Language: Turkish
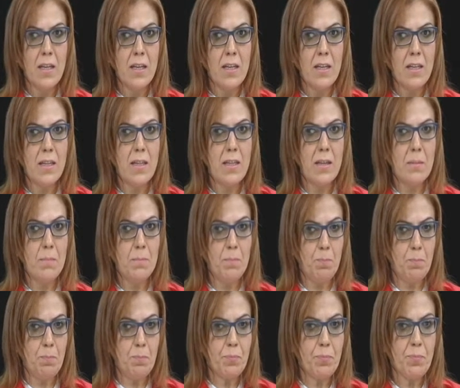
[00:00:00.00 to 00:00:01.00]
e,
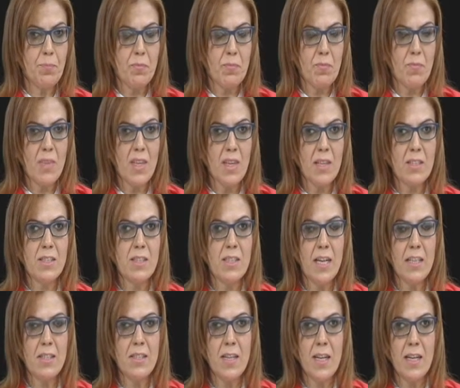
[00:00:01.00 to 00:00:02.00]

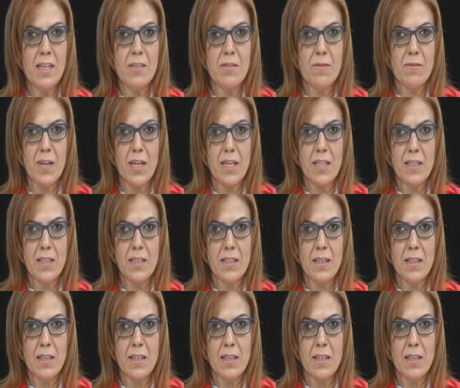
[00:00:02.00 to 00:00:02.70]
satranç var,